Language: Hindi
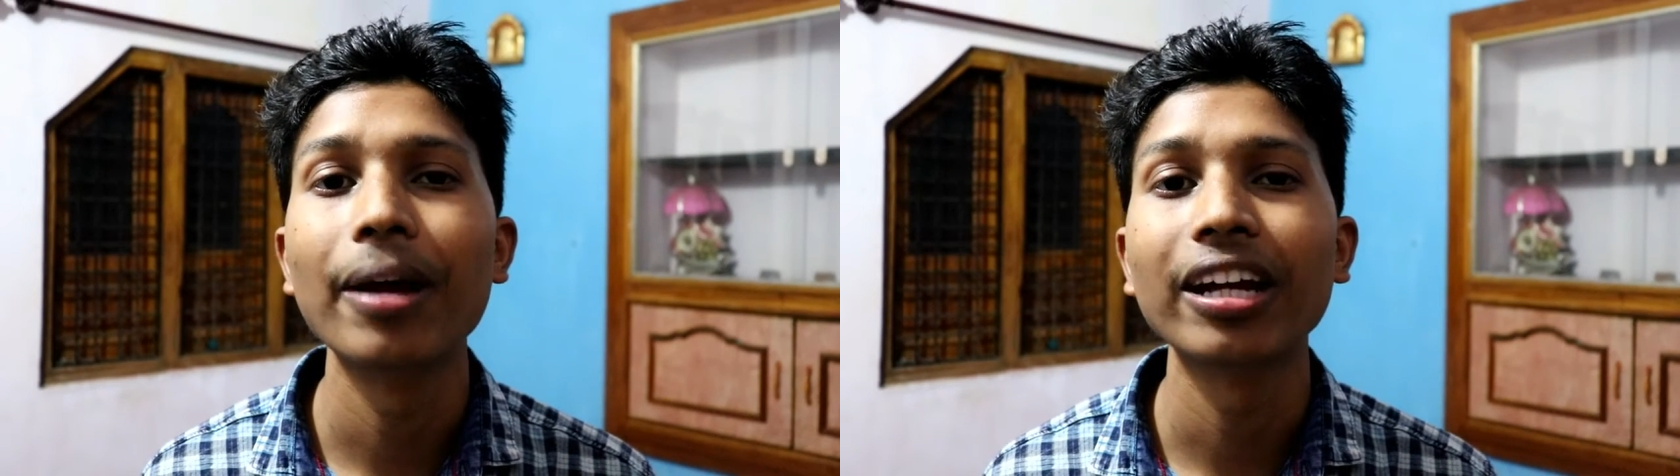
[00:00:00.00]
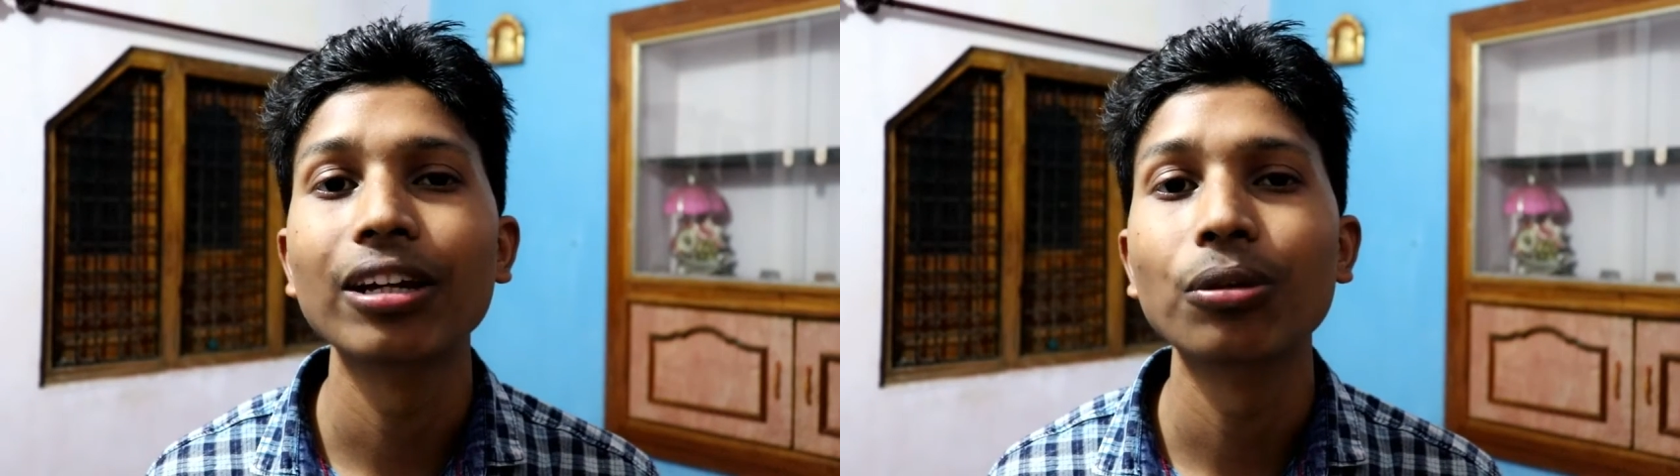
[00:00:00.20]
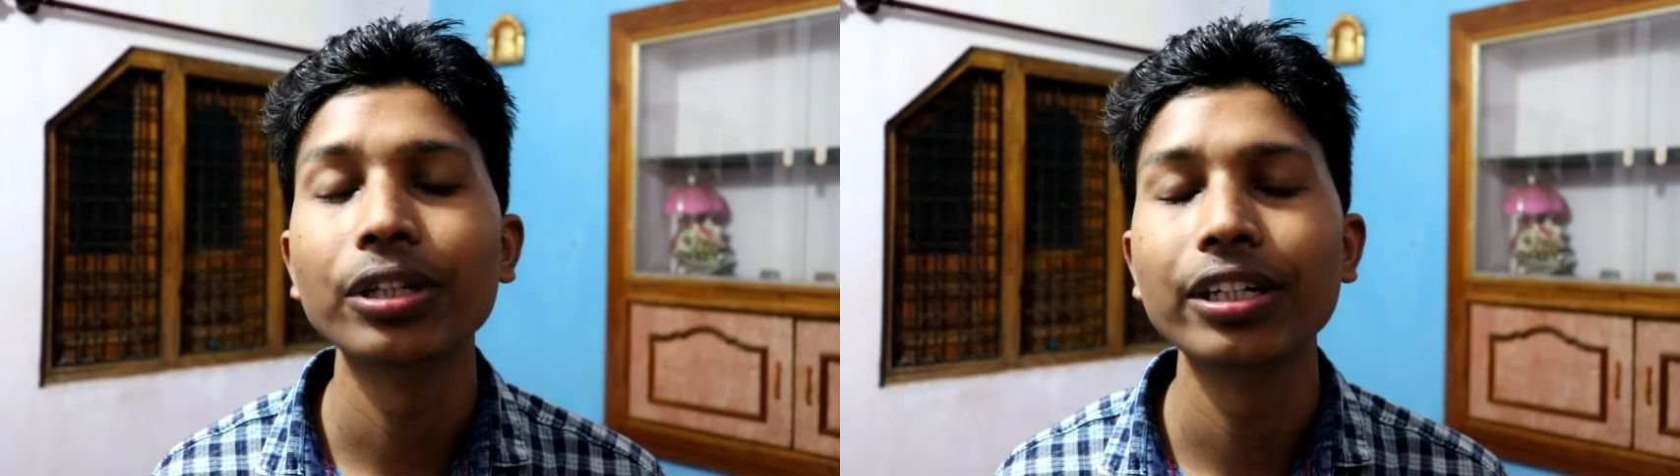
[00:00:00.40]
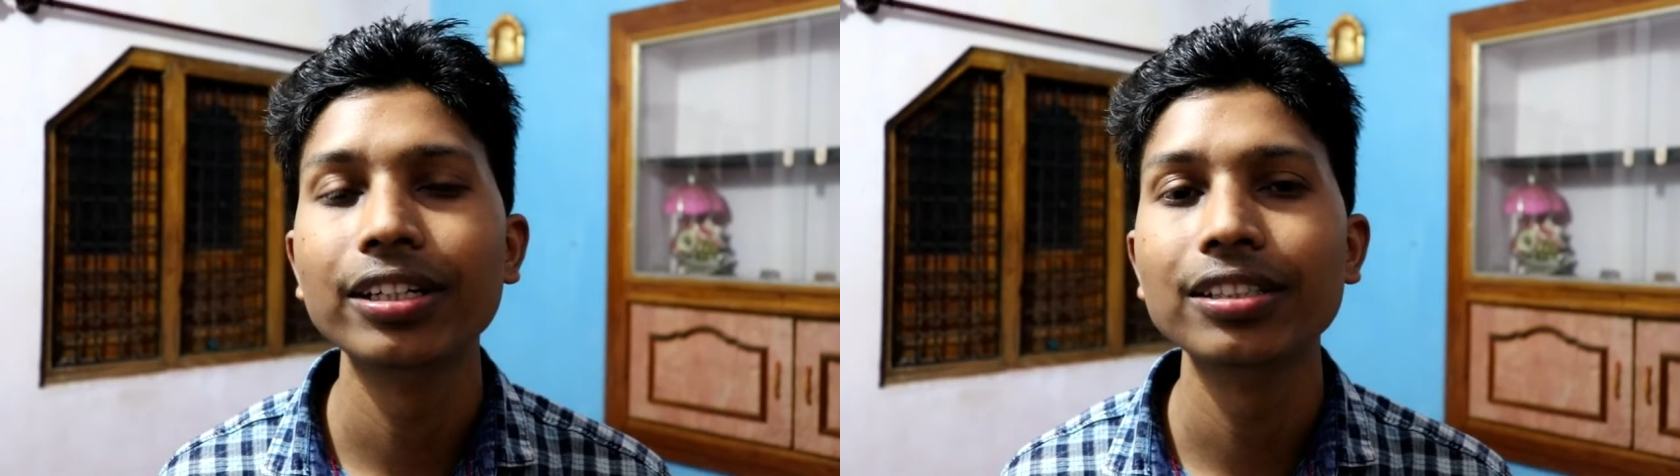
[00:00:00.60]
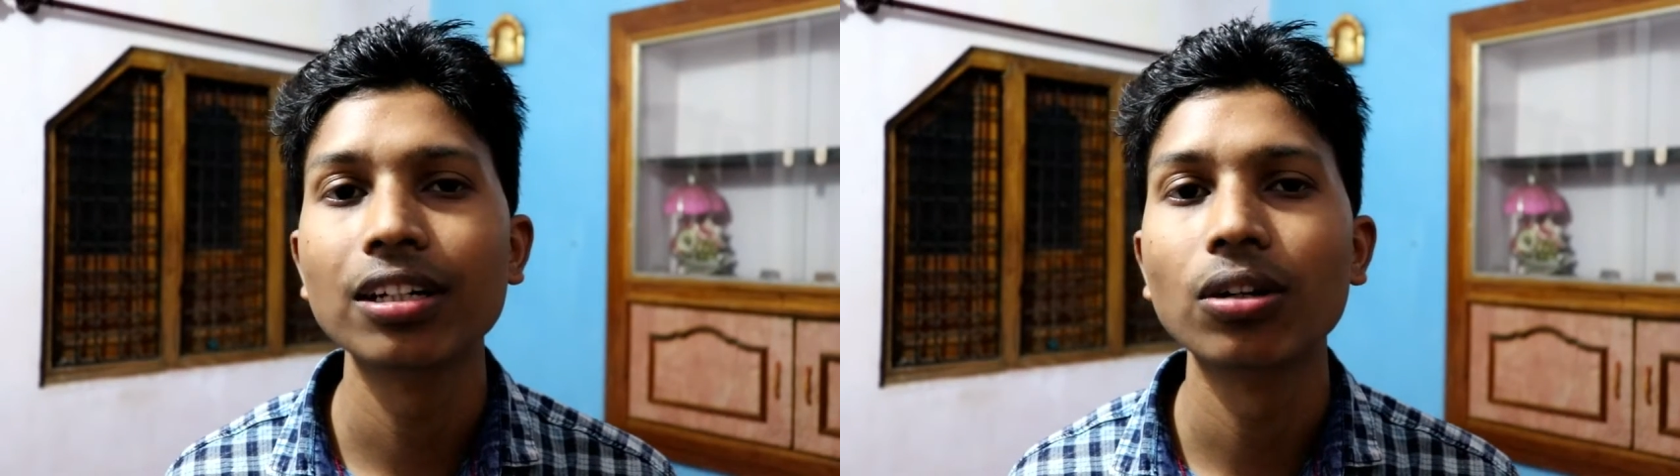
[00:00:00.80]
बैकग्राउंड
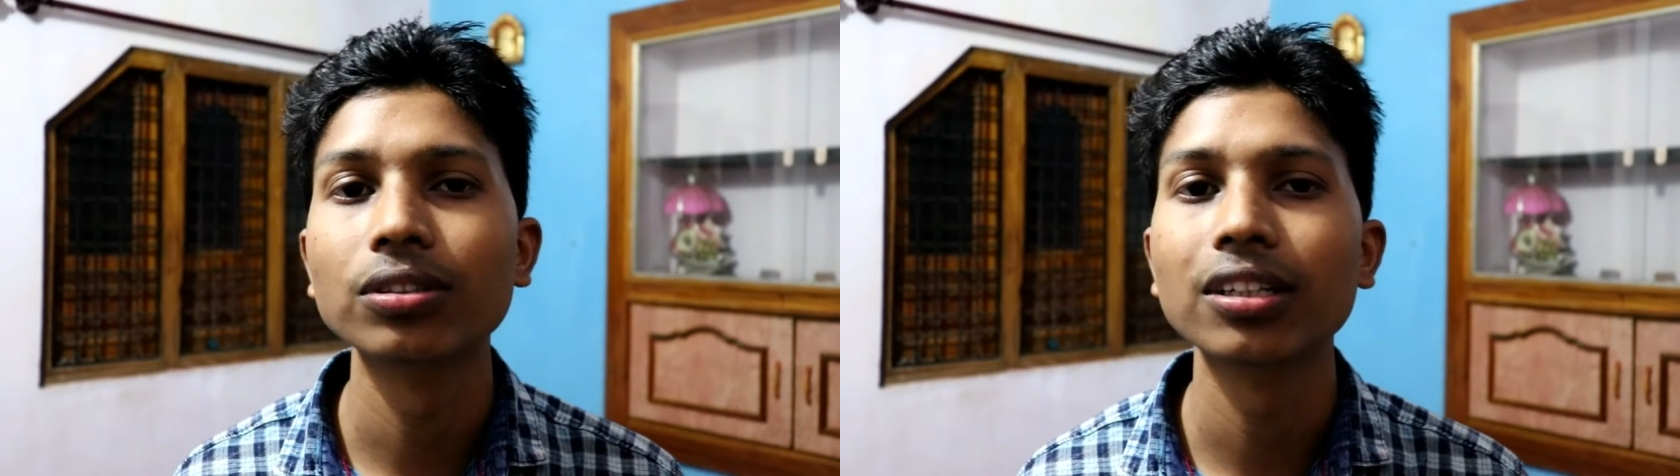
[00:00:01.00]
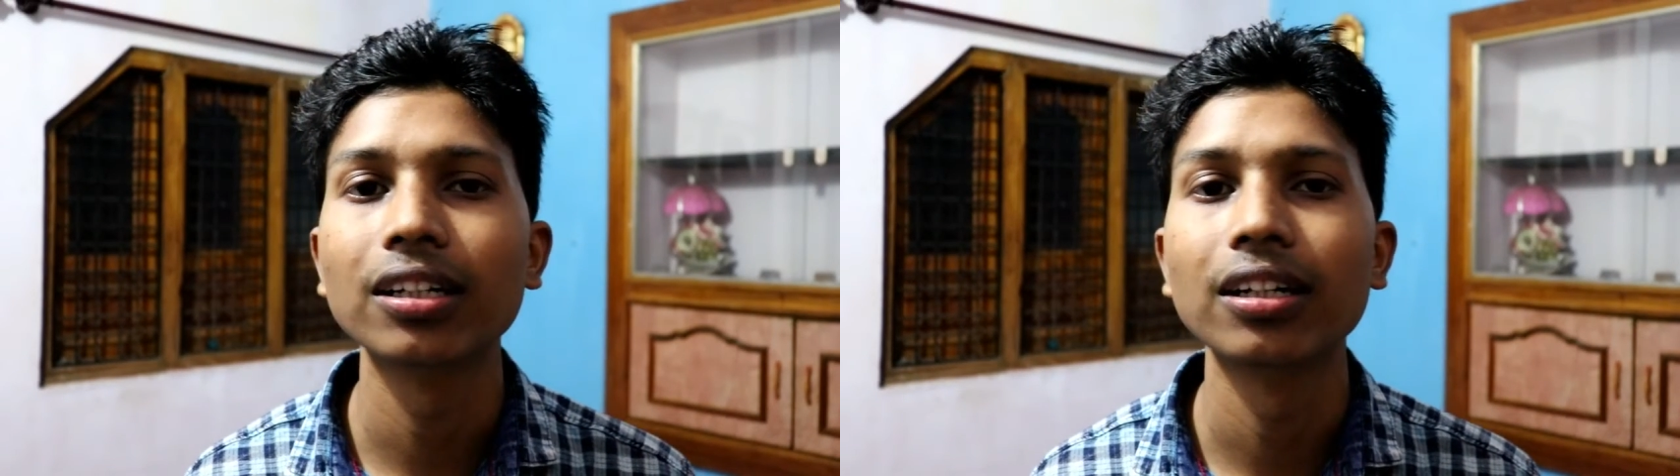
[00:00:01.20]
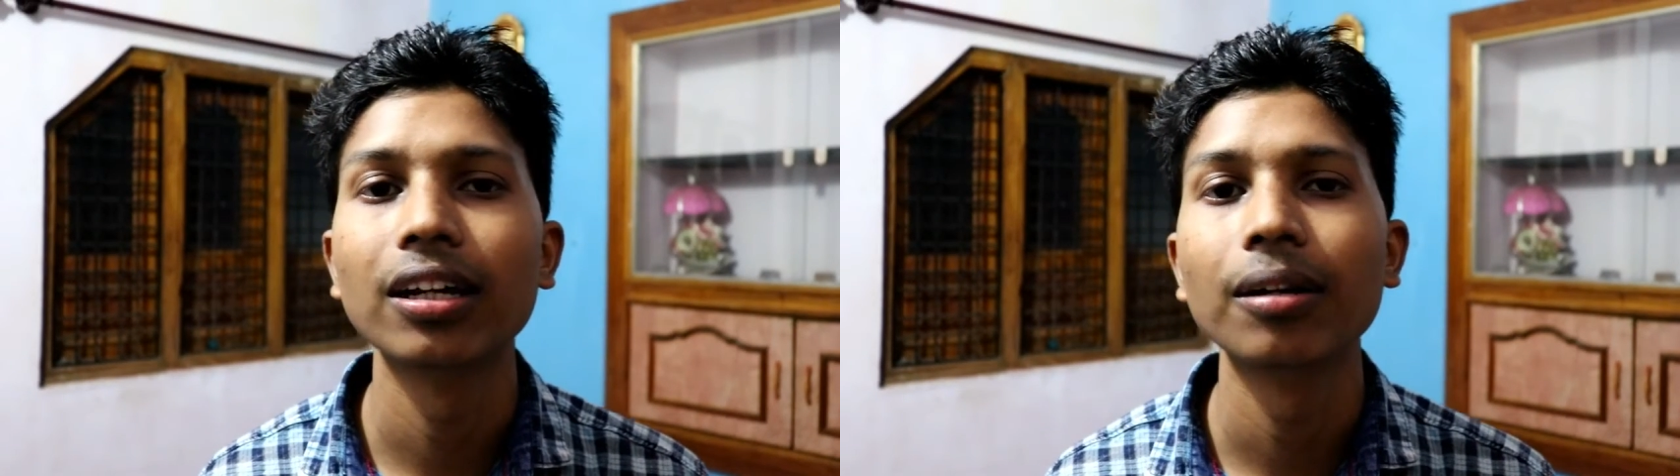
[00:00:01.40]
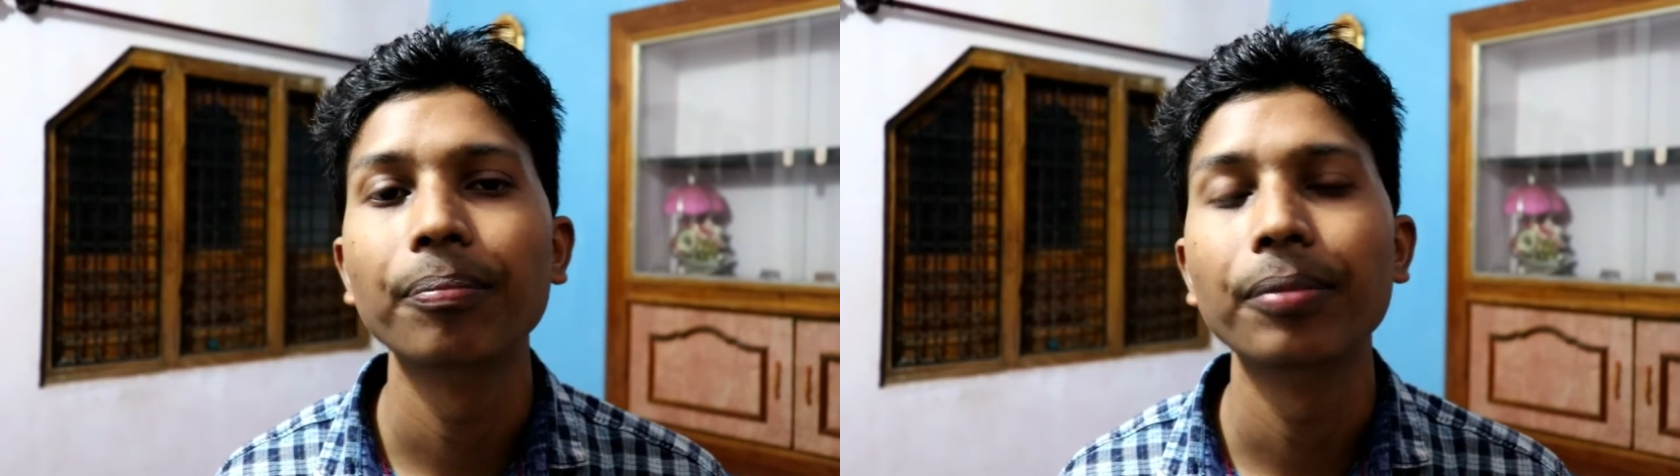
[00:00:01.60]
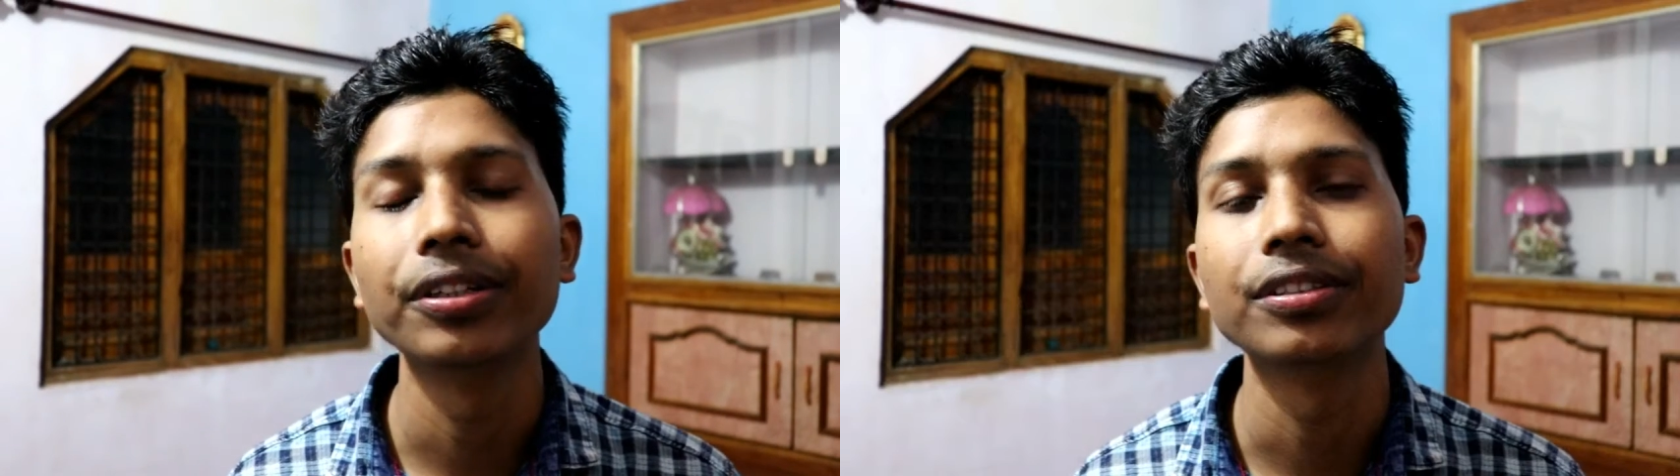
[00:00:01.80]
इरेजर और सेकंड
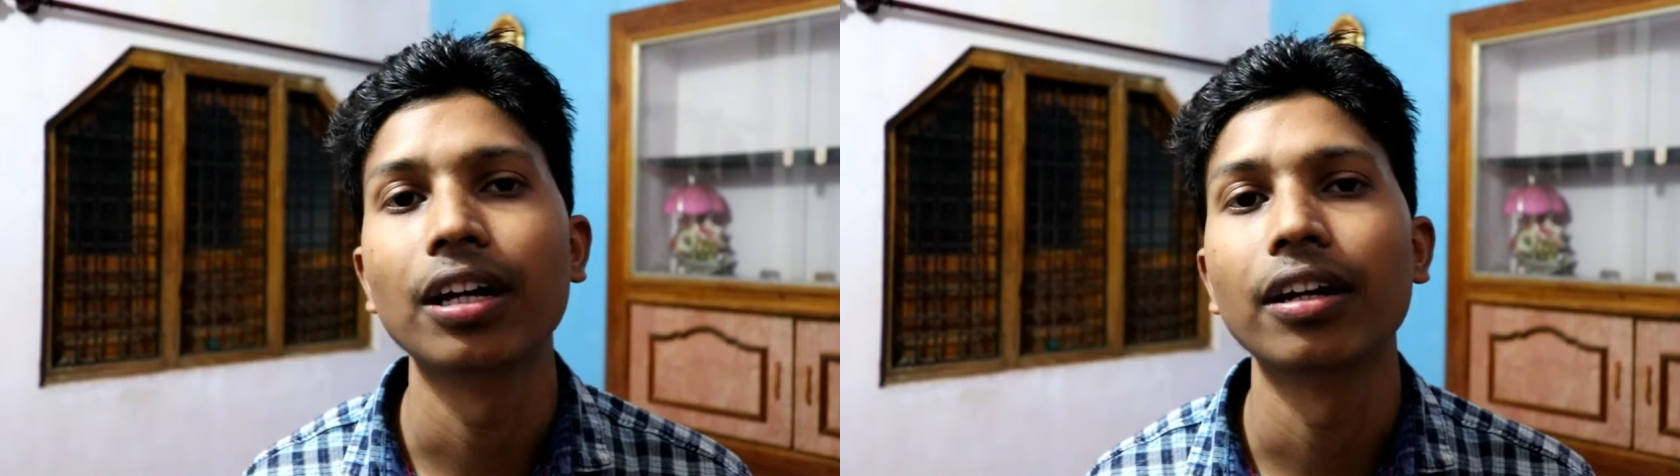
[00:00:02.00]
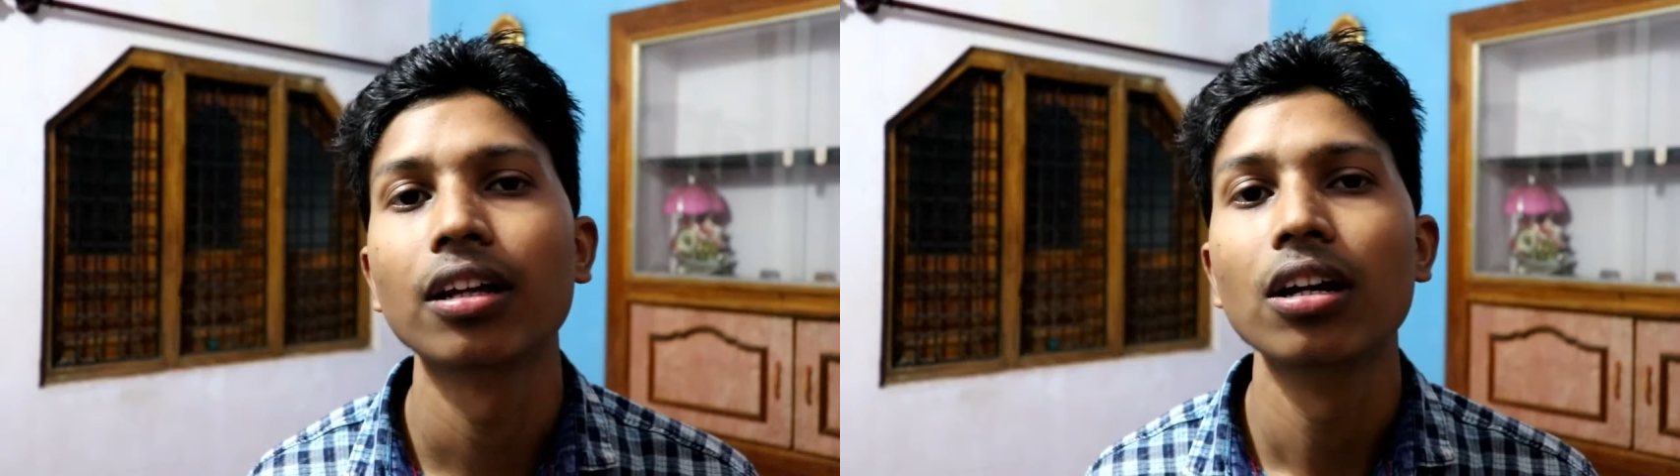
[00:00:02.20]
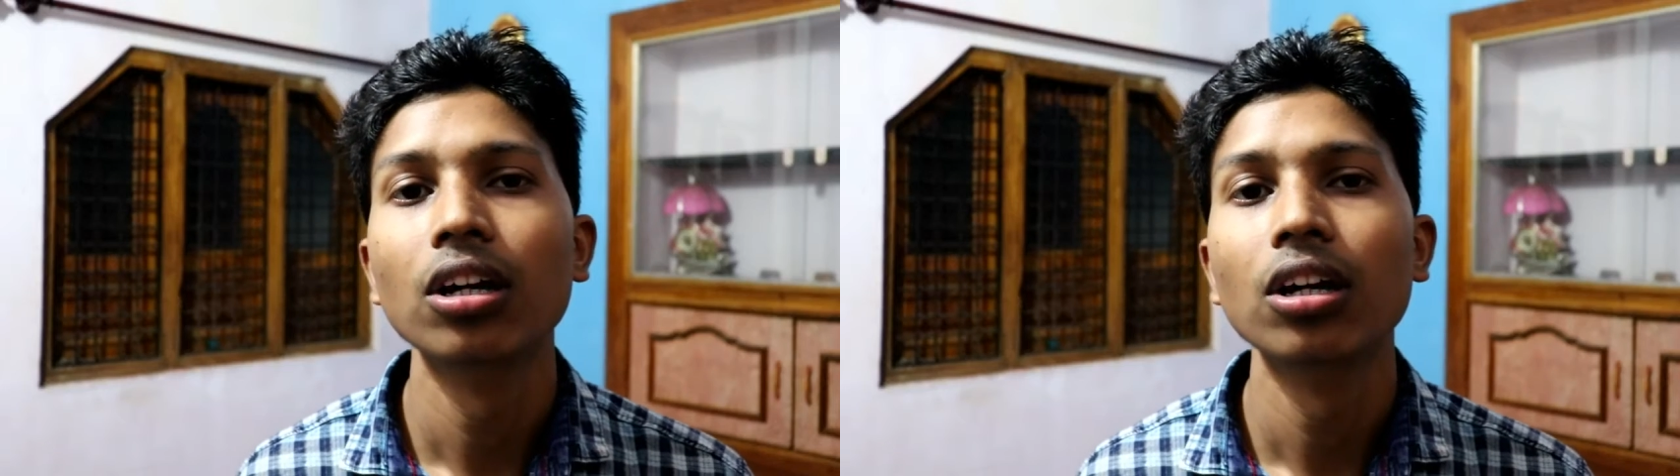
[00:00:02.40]
है आर्ट